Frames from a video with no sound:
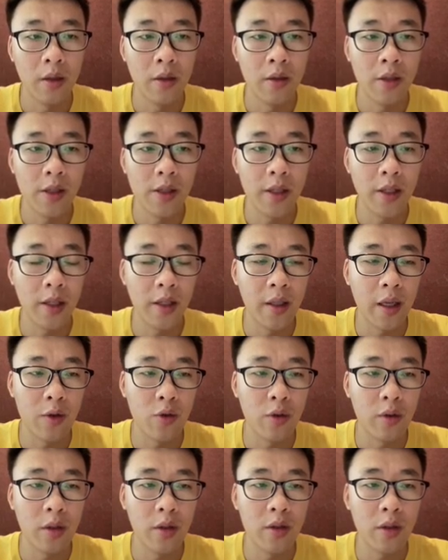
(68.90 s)
近些年来，
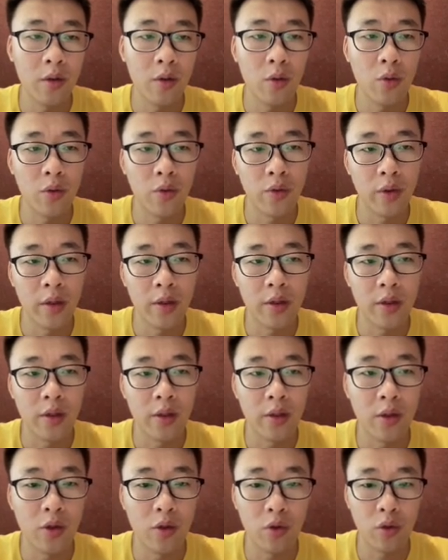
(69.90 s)
随着深度学
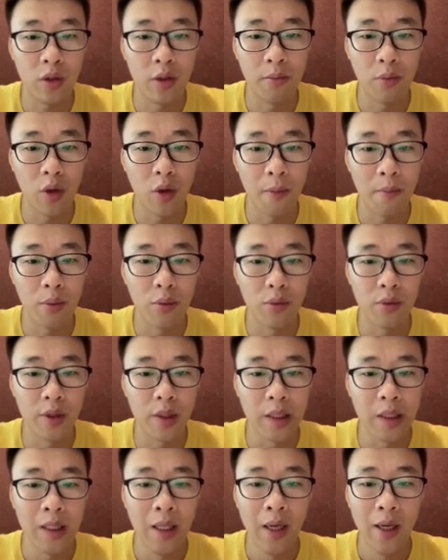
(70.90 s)
习技术的不断普
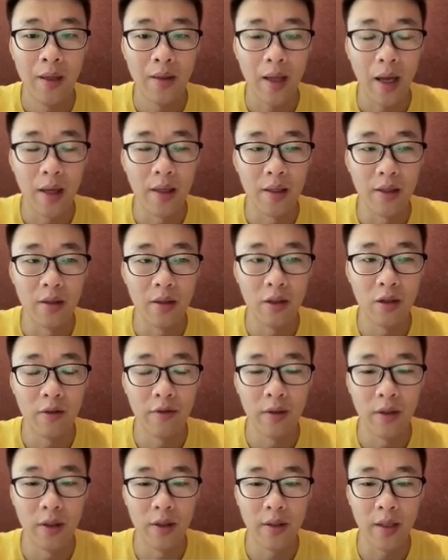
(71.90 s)
及，它已经成
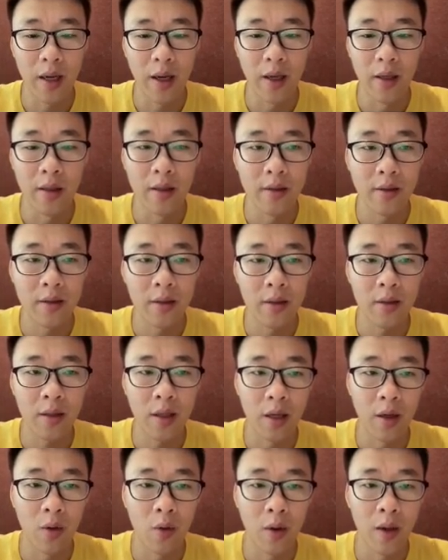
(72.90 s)
为在生
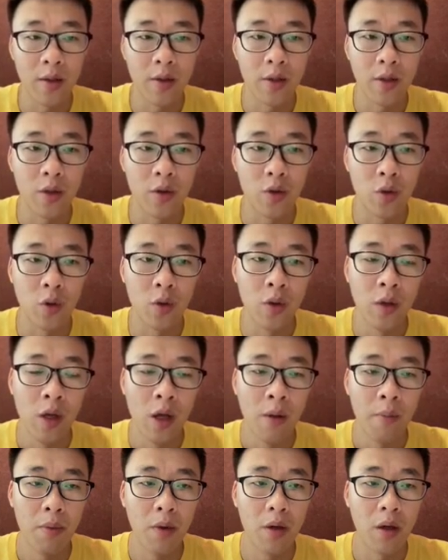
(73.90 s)
产环节中
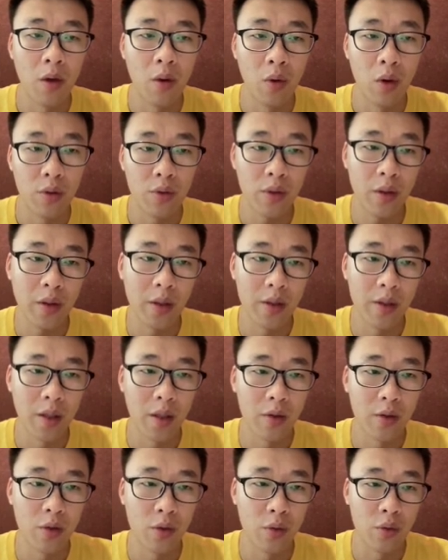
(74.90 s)
不可或缺的一
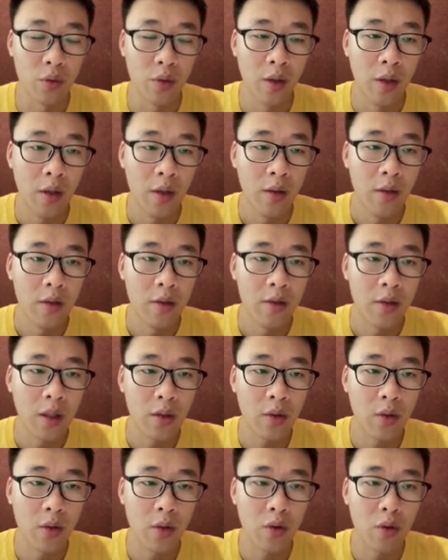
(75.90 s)
项技术。相
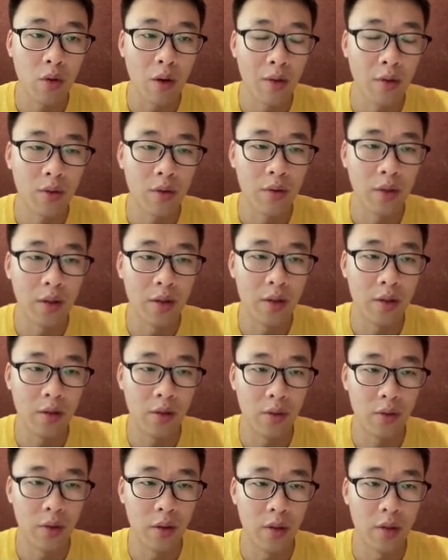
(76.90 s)
对于传统的机
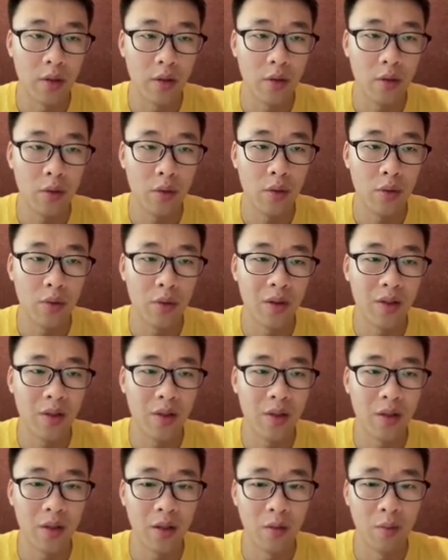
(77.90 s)
器学习，深度学
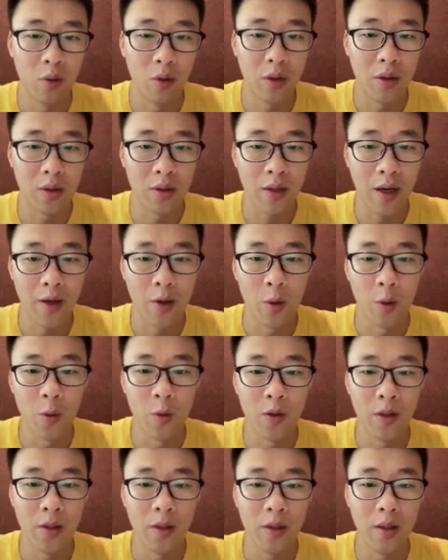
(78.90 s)
习的模型它有
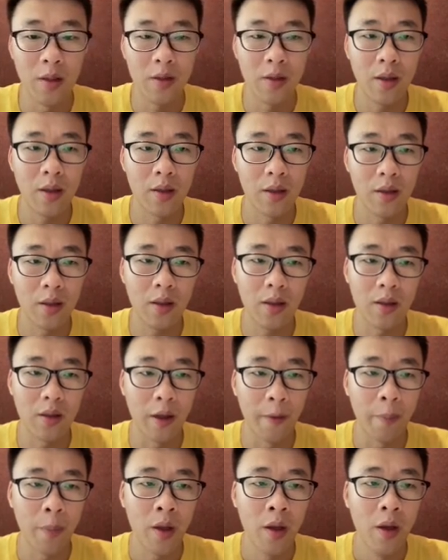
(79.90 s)
一些这样的特
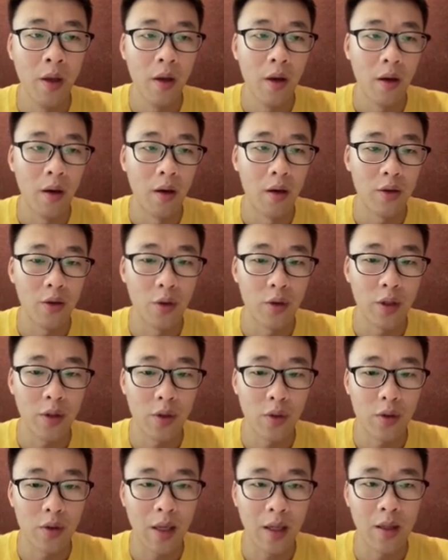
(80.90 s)
点首先
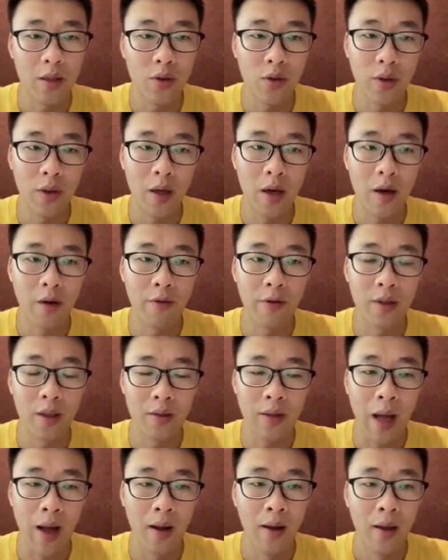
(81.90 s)
就是它的计算量非常
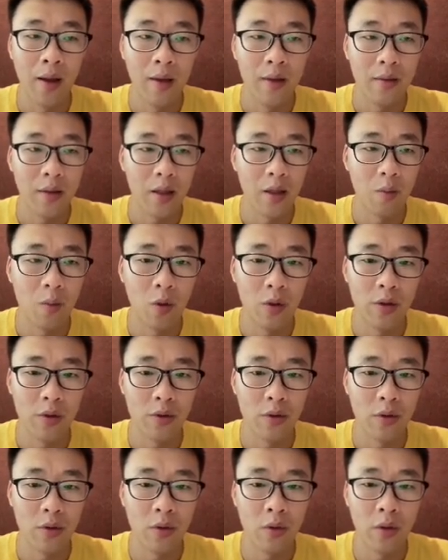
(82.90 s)
大，它的模型
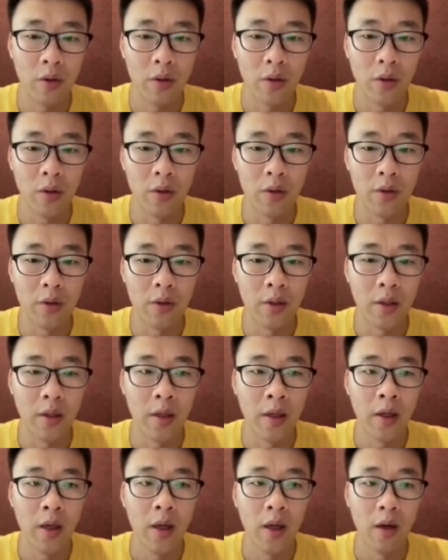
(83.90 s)
中会有一
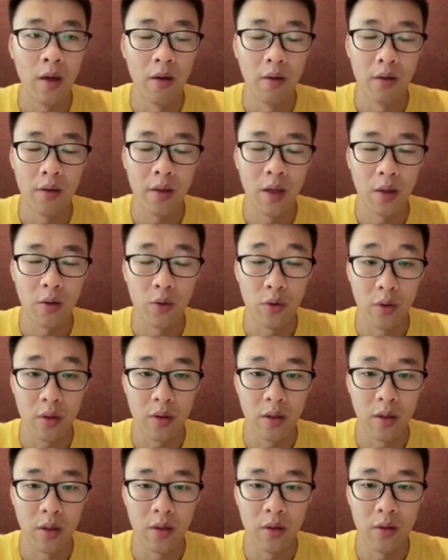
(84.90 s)
些像矩阵
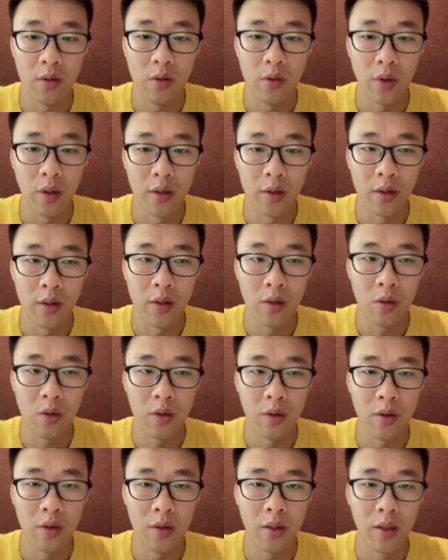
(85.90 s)
乘、卷积
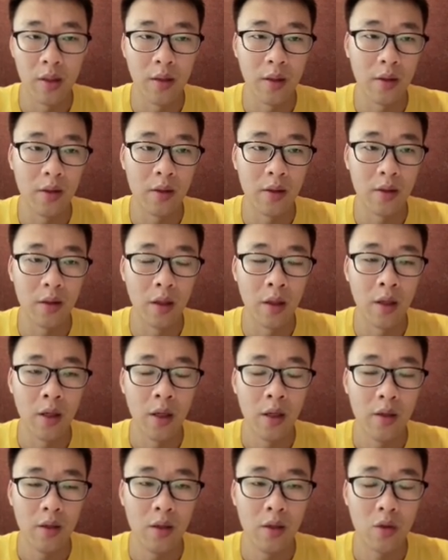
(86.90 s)
这样的一些
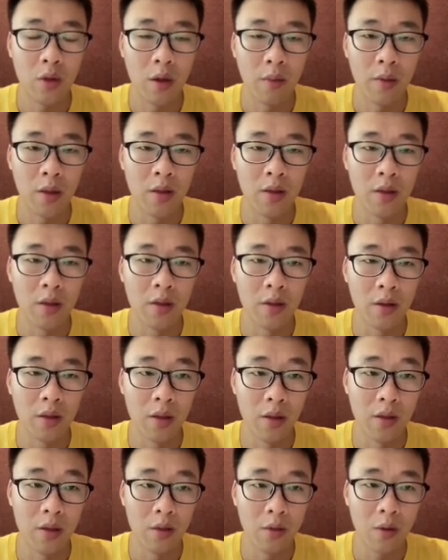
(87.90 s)
计算密集型
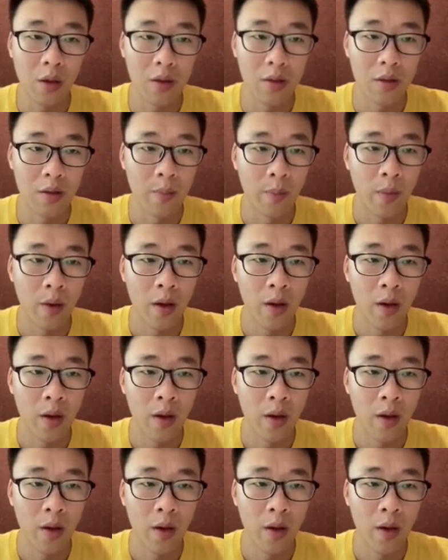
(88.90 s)
的一些算子